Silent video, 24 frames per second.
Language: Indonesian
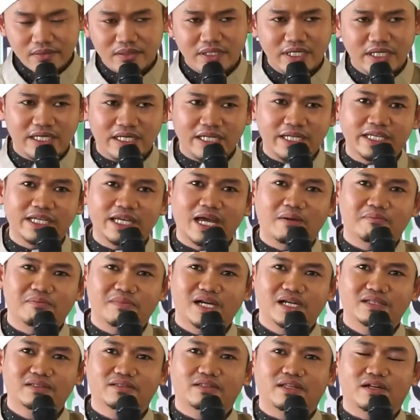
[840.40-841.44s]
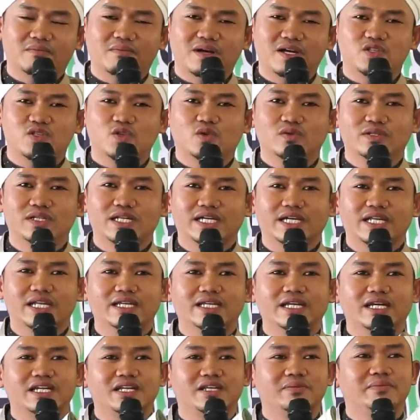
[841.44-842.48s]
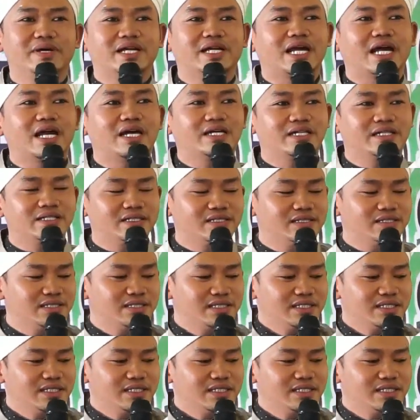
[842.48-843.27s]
negeri Yaman termasuk negeri yang diberkahi